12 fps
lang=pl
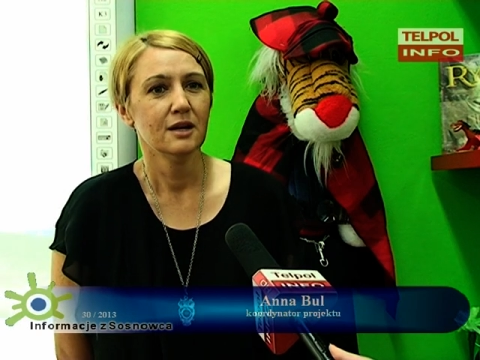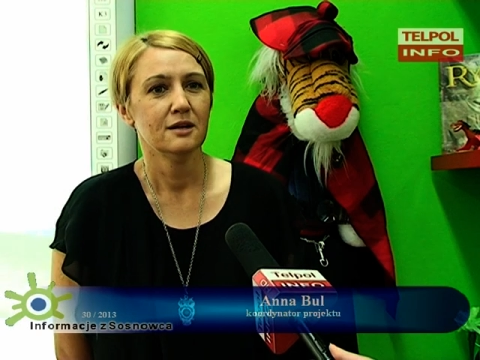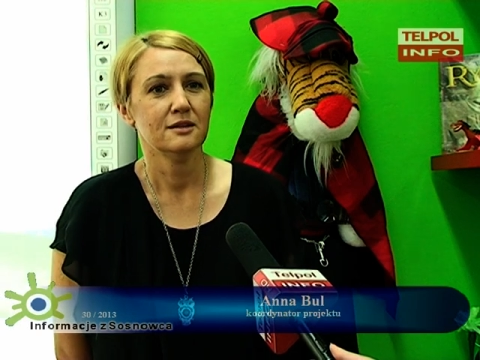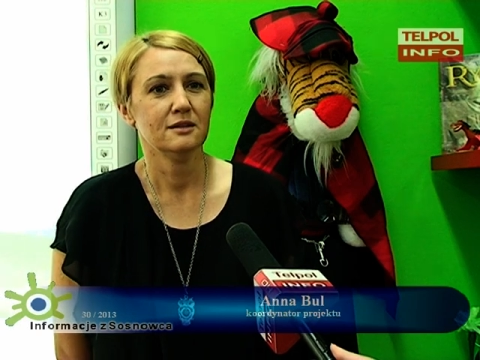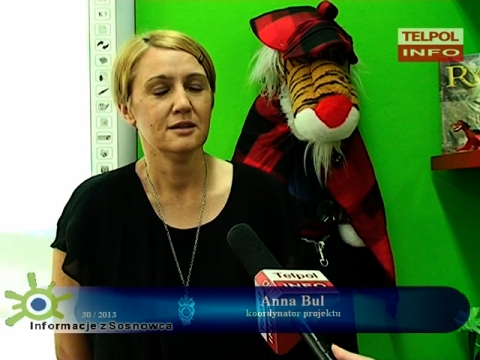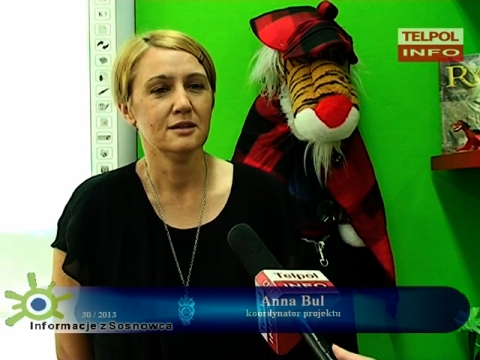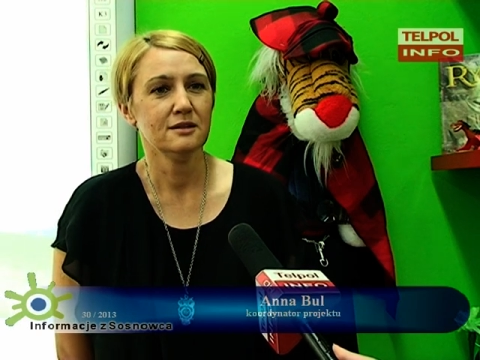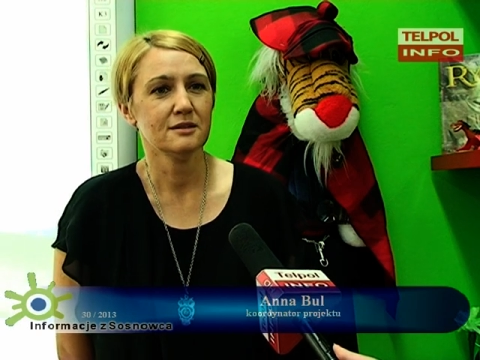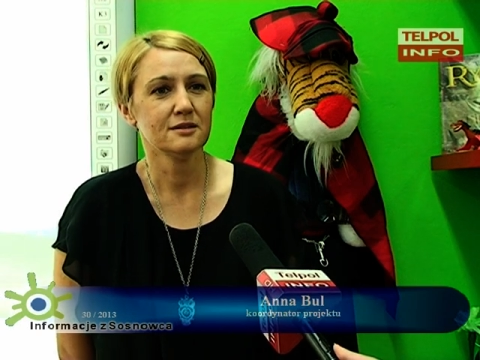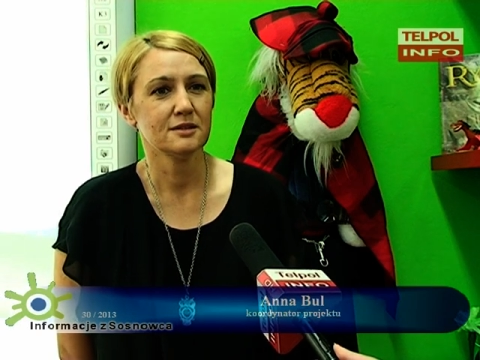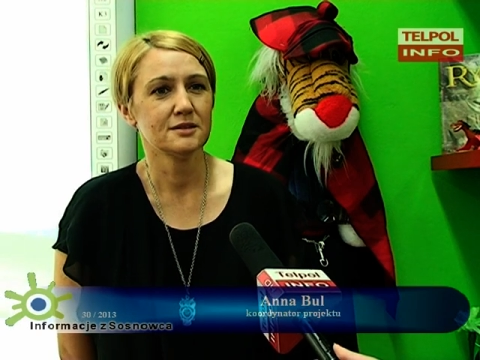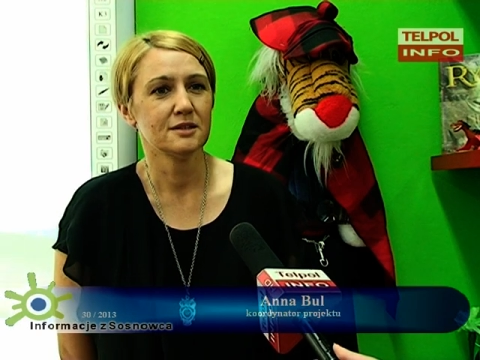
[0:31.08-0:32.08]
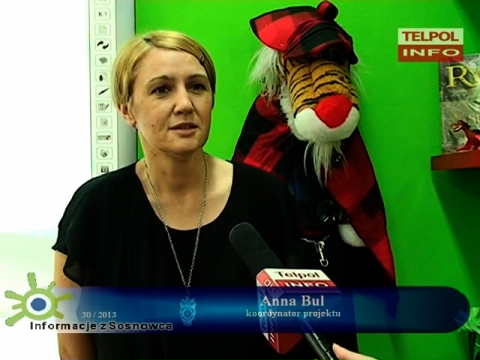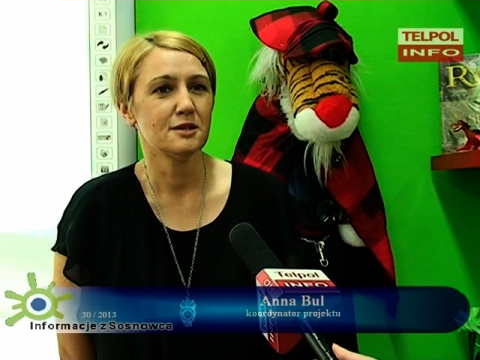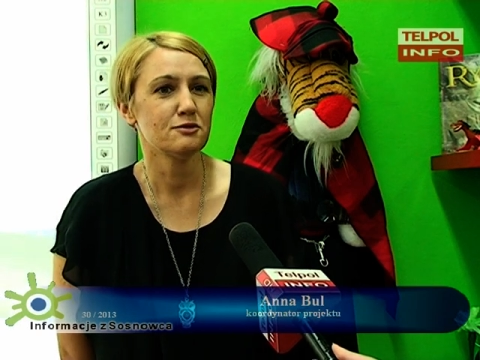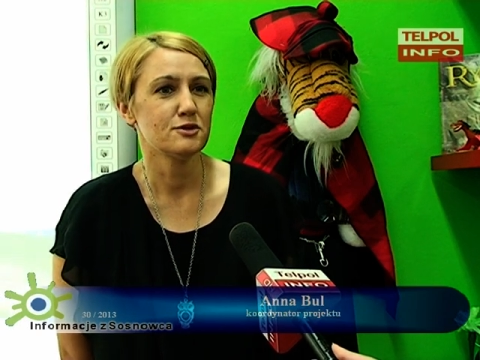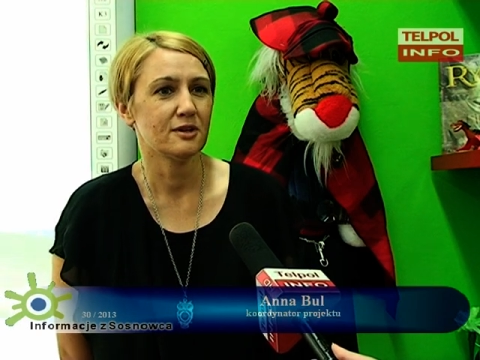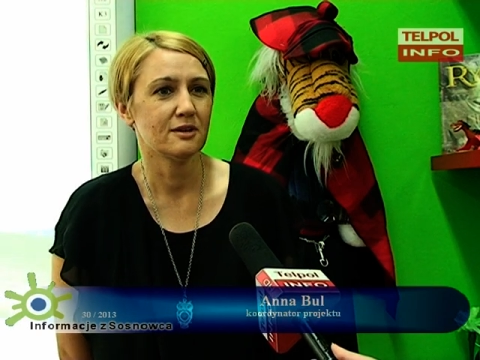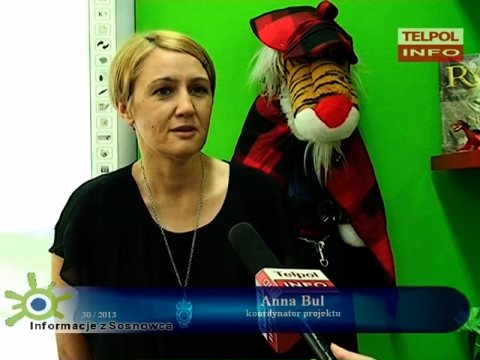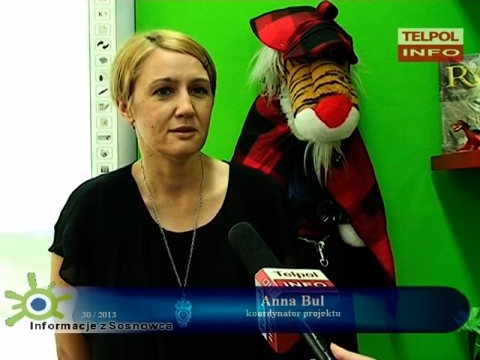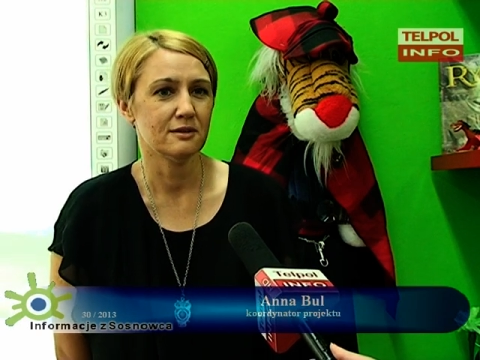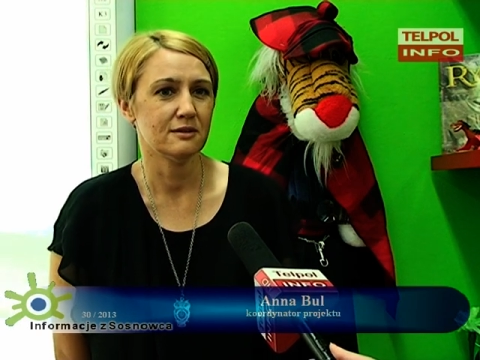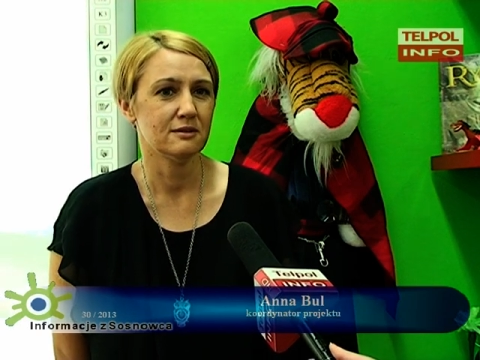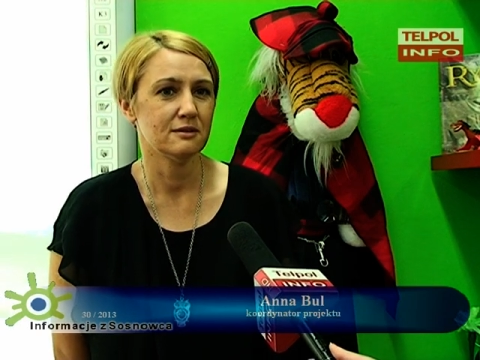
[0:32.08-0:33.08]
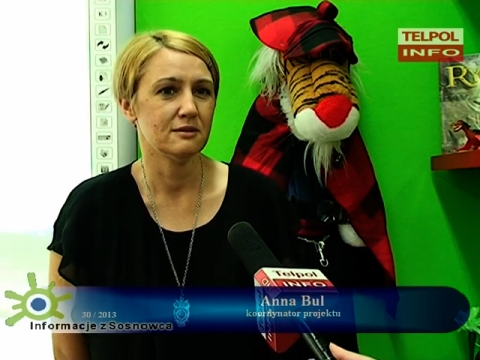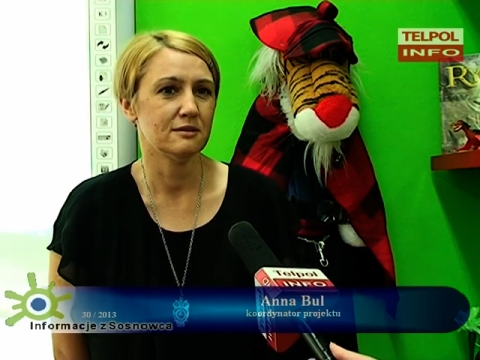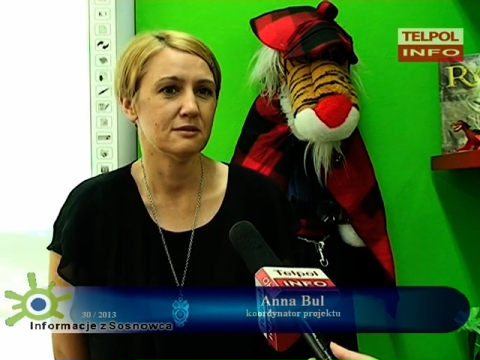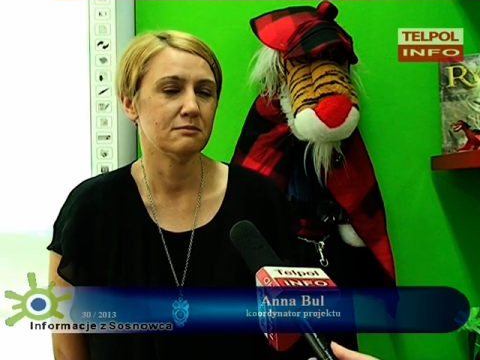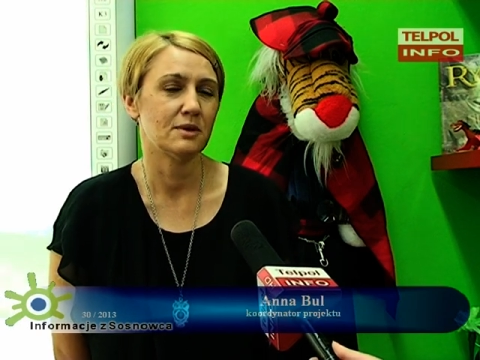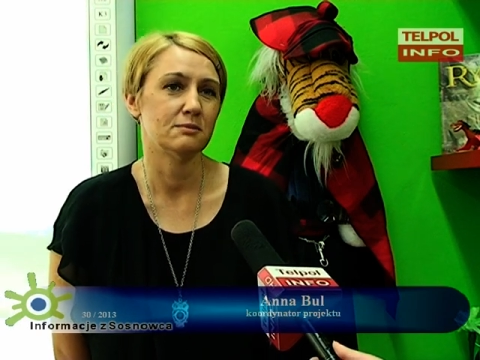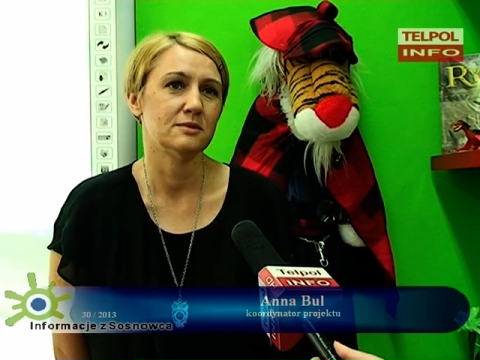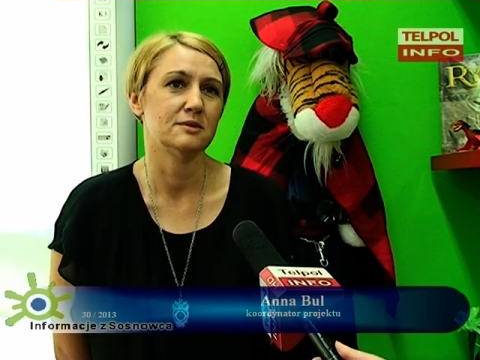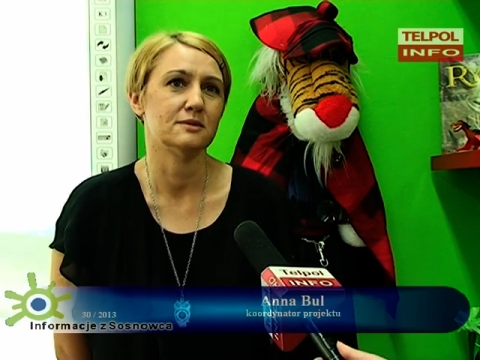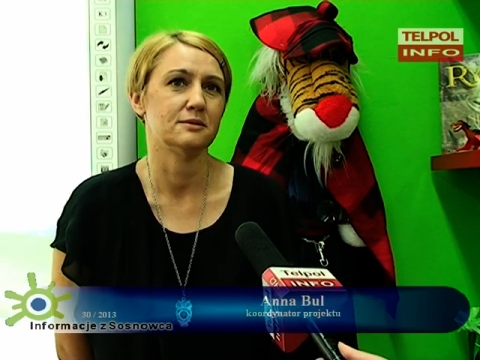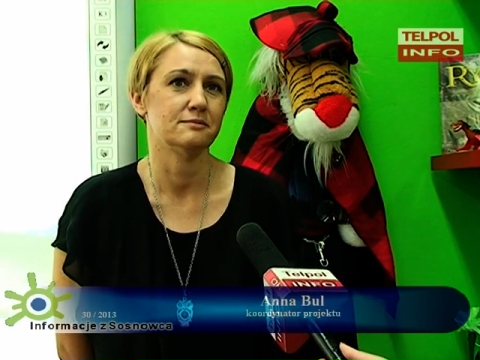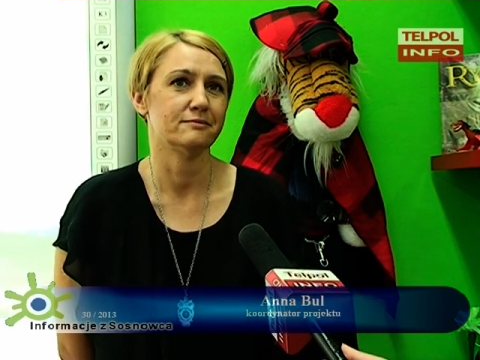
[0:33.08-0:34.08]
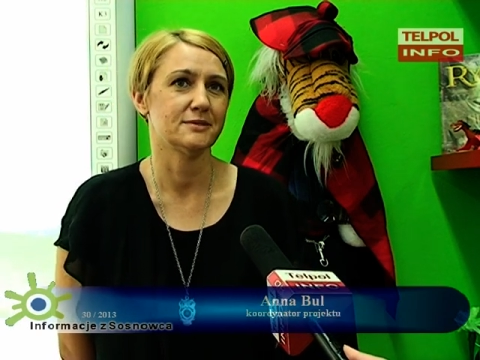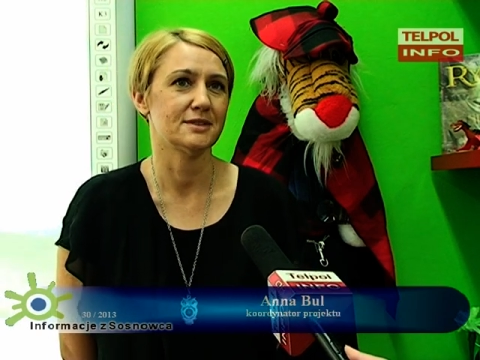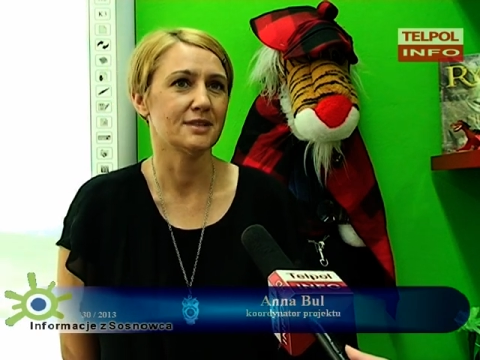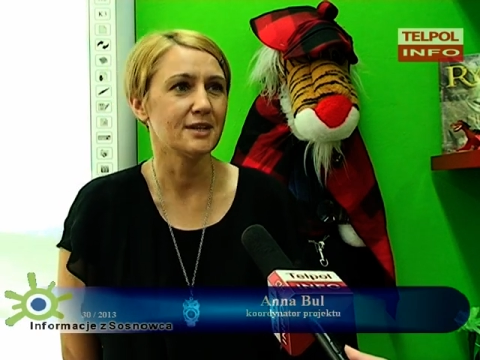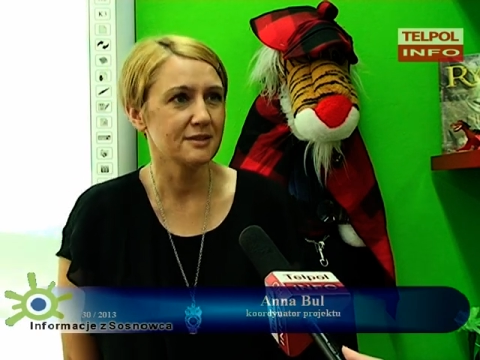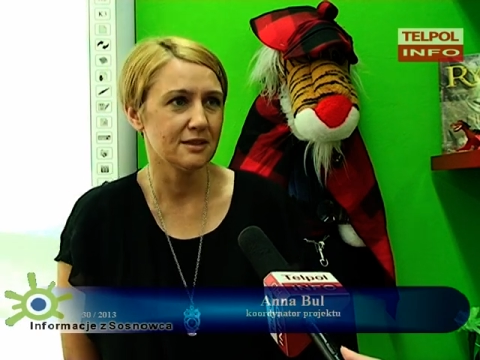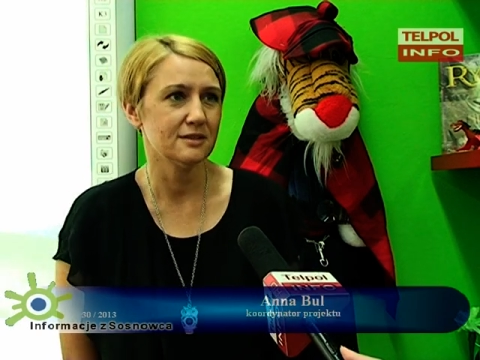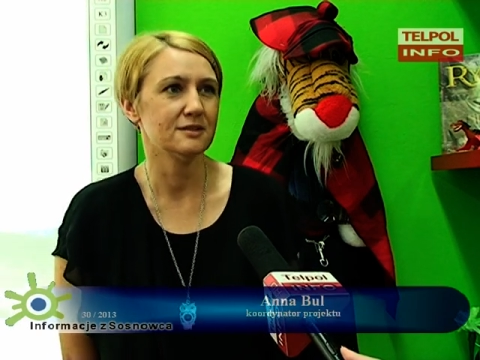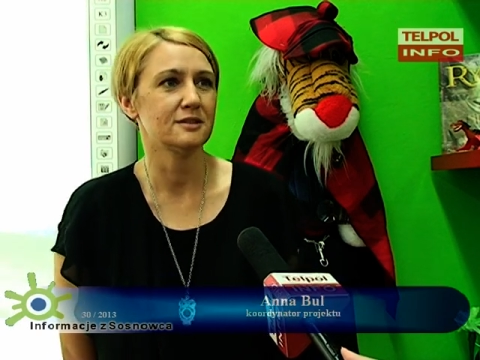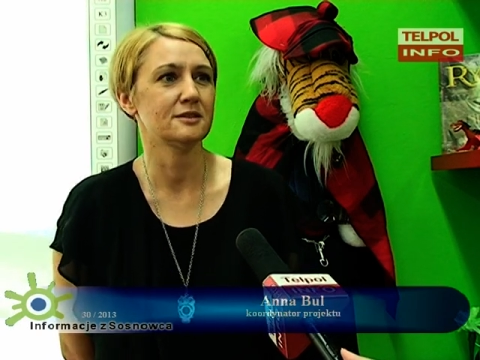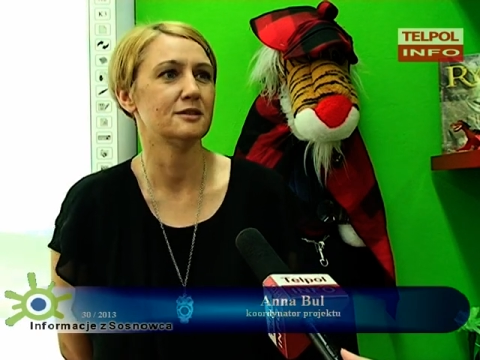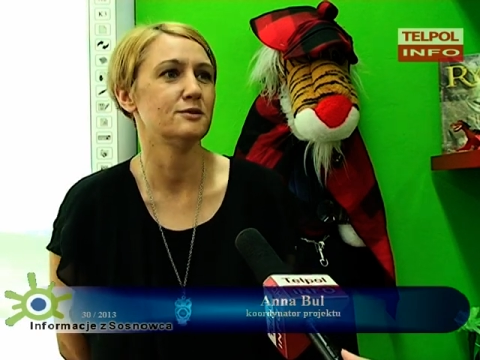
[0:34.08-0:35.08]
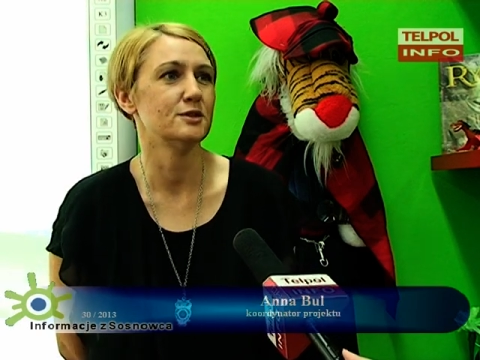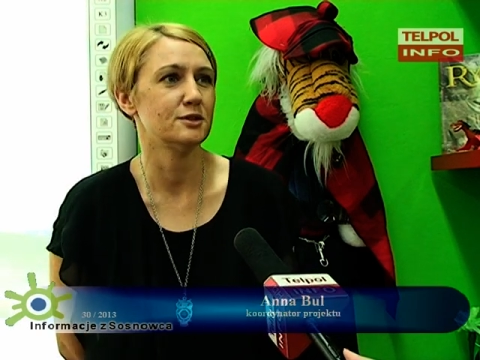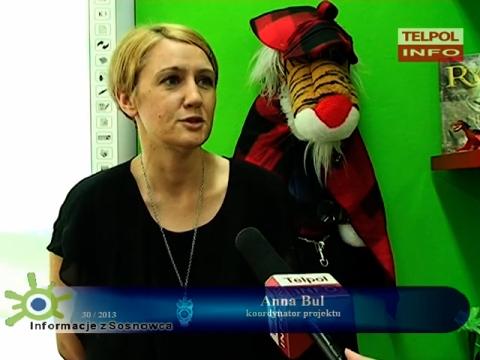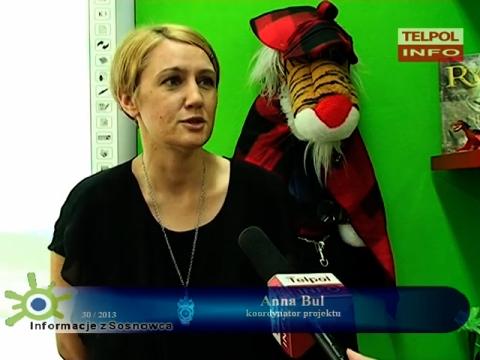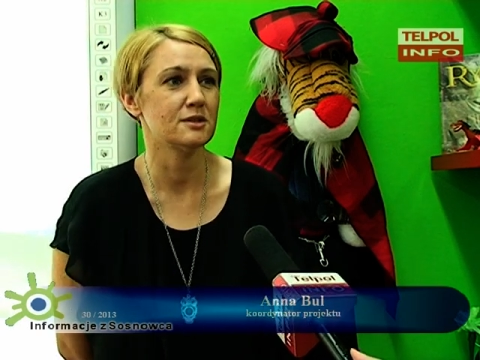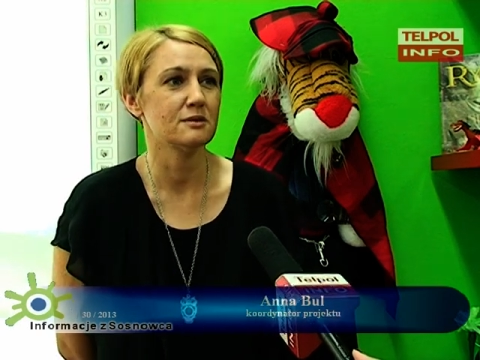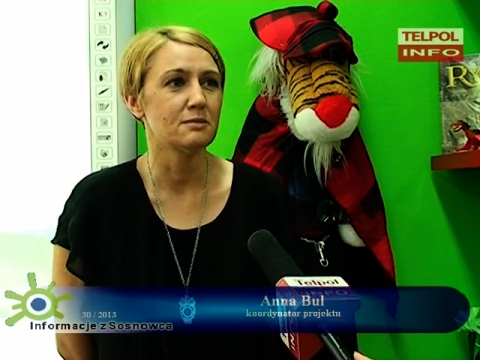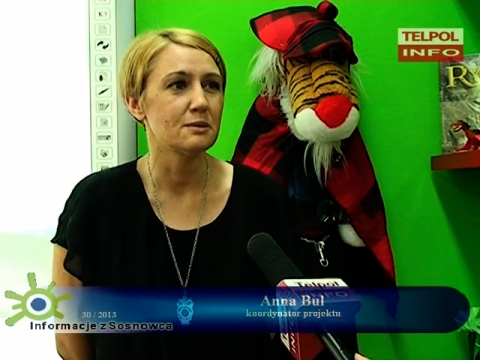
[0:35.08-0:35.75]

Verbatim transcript: e, i na tych zajęciach e, mamy zagadki detektywistyczne,